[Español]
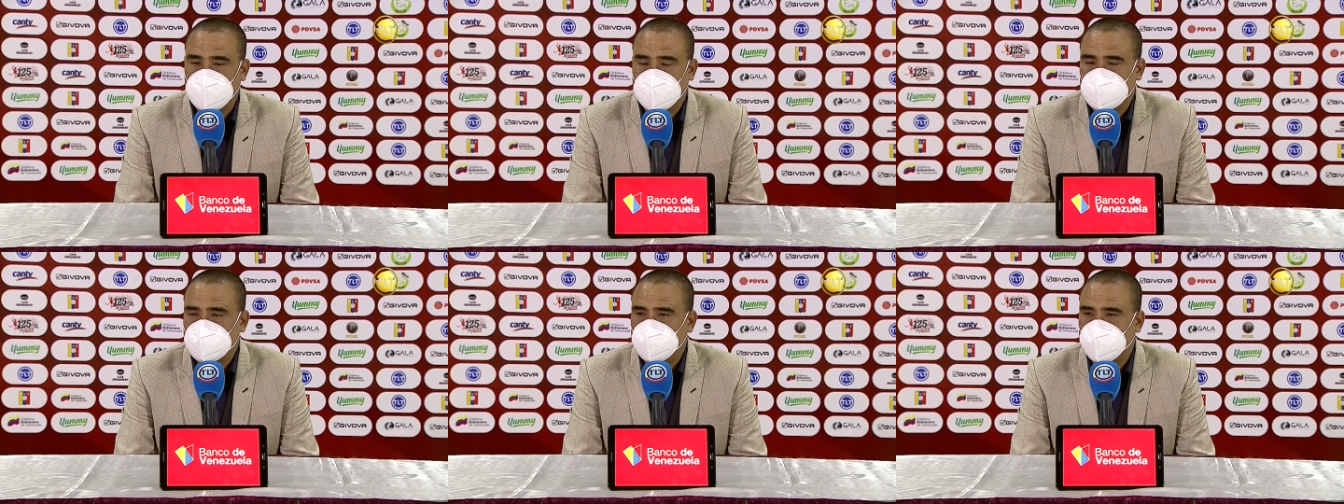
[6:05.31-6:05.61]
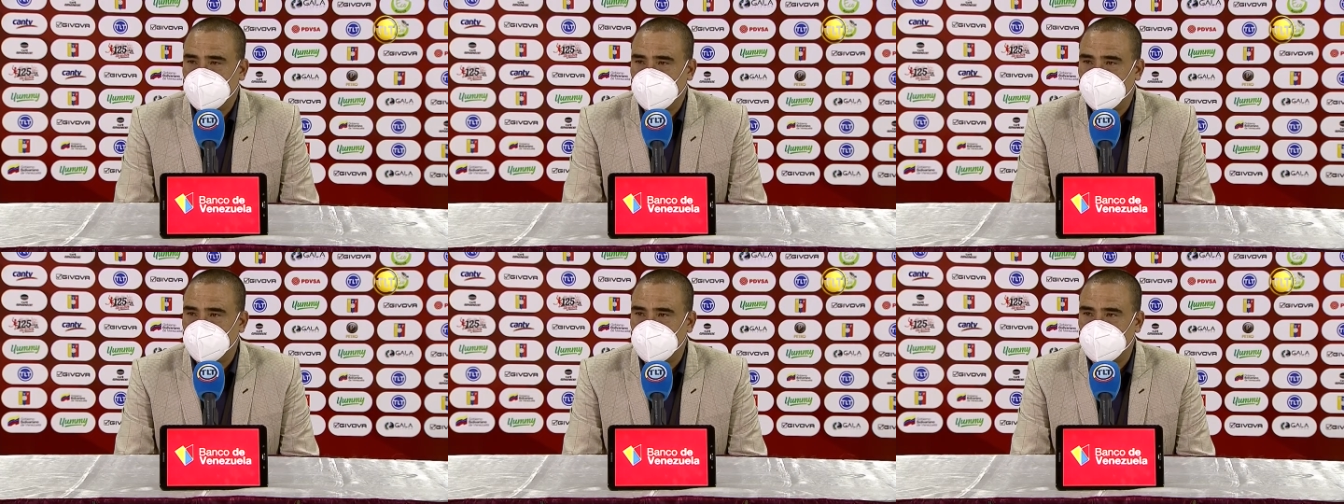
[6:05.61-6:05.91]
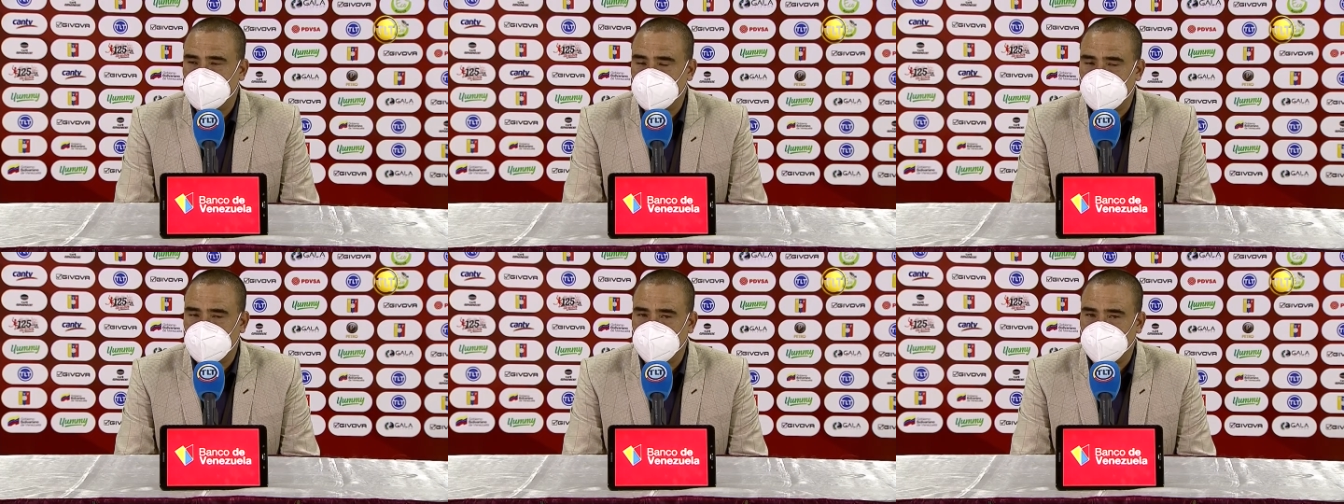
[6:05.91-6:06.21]
Eso para mí
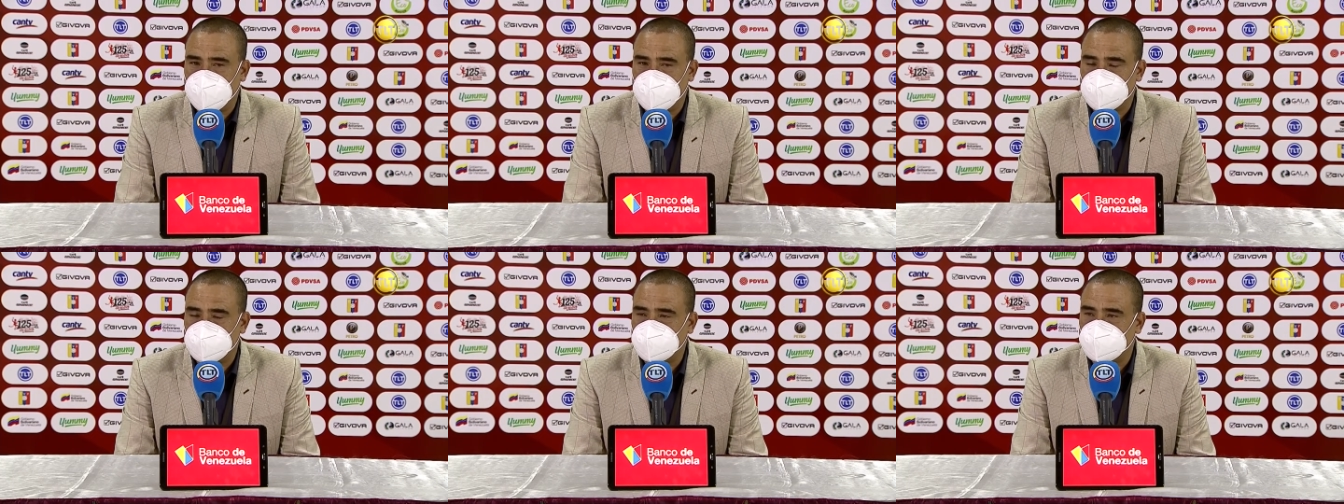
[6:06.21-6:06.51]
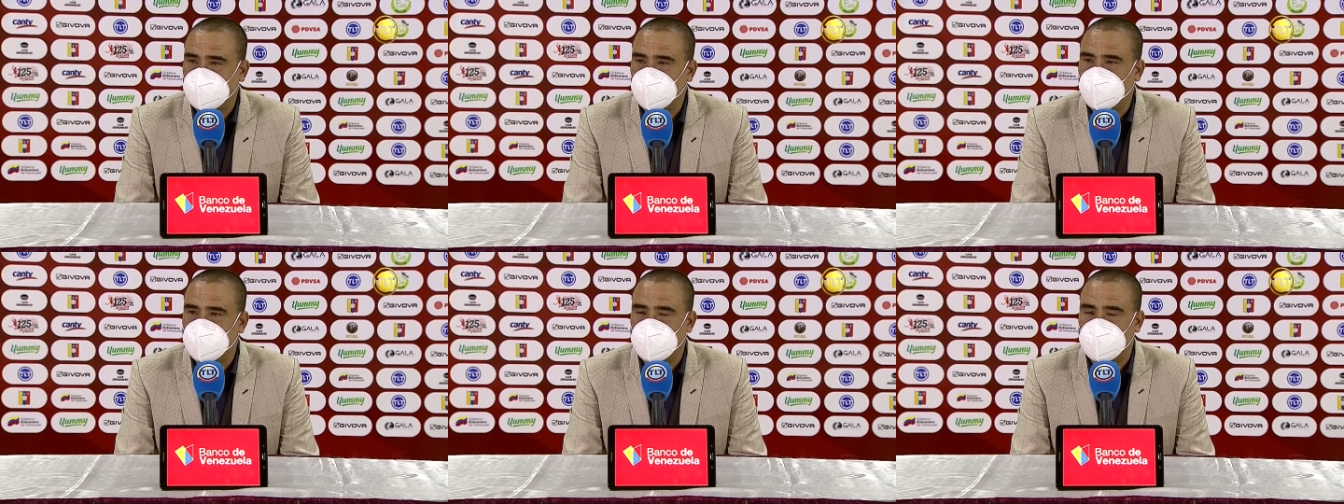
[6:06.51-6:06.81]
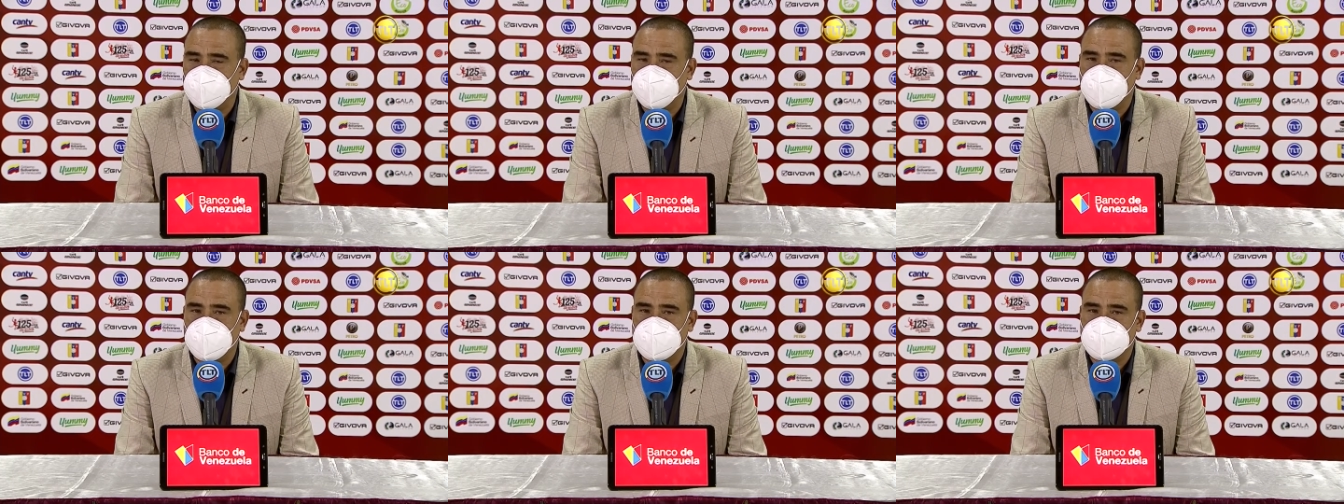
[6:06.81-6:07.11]
no tiene precio, se lo
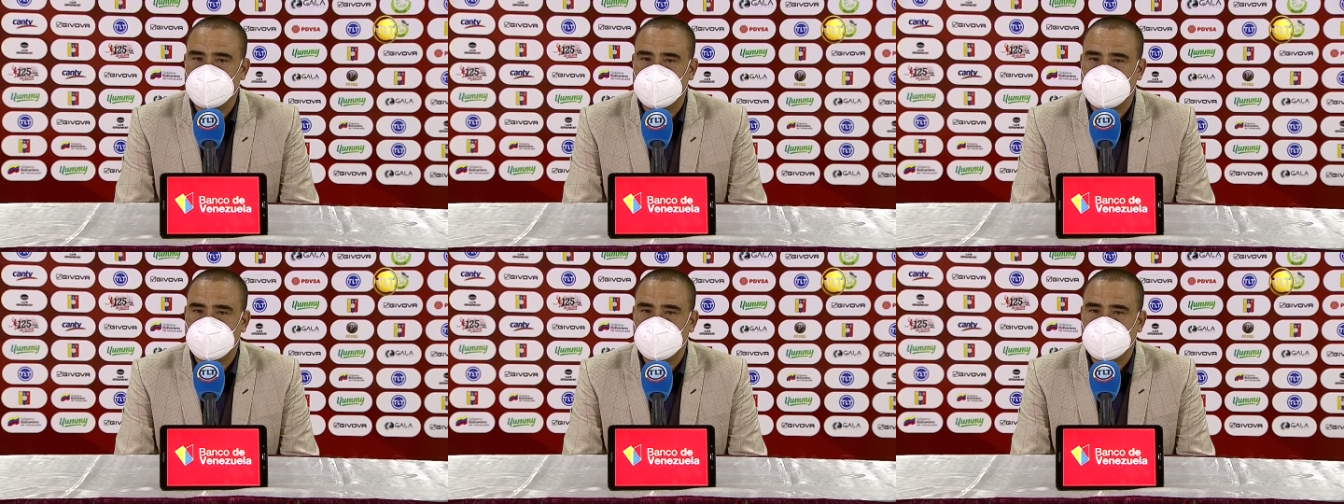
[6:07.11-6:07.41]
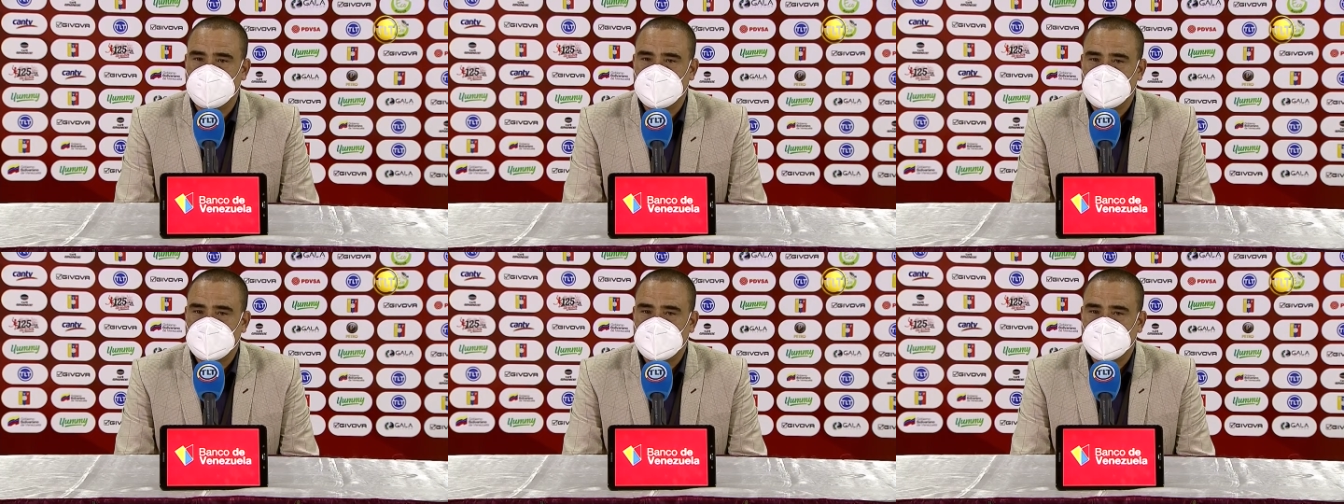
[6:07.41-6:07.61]
dijimos antes